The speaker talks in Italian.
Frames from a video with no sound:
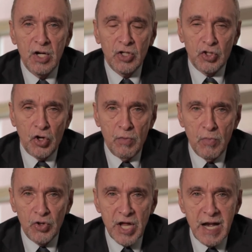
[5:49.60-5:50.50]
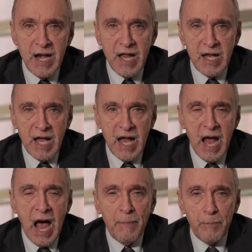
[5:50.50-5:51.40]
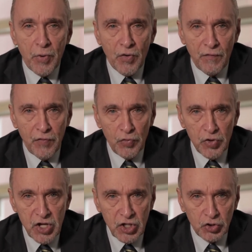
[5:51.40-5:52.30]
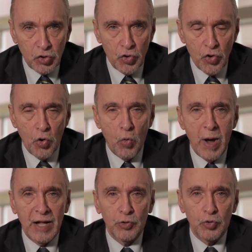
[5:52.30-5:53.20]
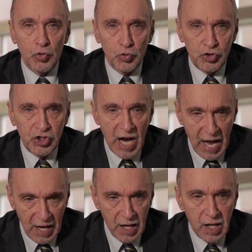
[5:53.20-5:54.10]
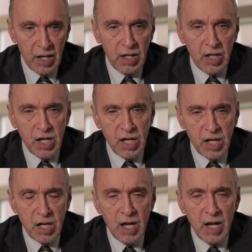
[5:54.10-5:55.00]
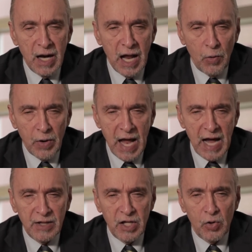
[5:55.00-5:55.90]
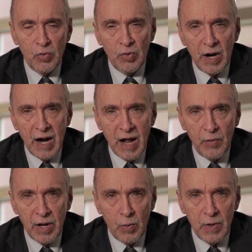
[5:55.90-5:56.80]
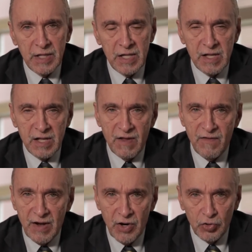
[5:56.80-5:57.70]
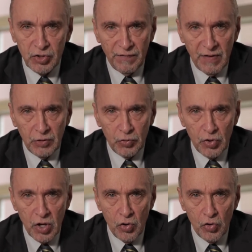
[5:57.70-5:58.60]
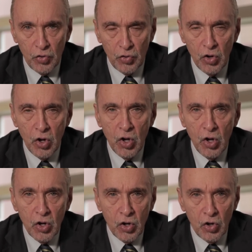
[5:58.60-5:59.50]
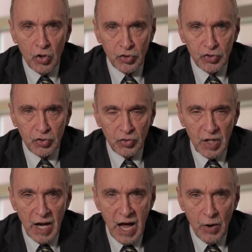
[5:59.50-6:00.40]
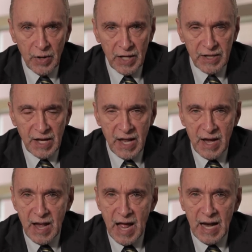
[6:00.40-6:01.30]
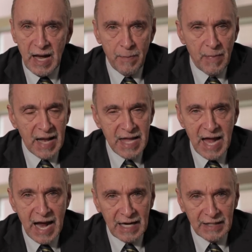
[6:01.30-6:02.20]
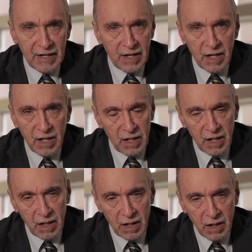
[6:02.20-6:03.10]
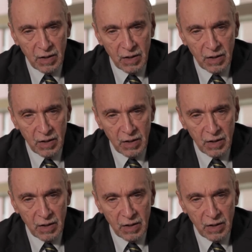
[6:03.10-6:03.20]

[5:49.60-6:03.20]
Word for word: sono modelli che approfondiscono quanto già i laureati con una laurea quantitativa hanno già fatto nel loro corso di laurea triennale, ma gli altri, i,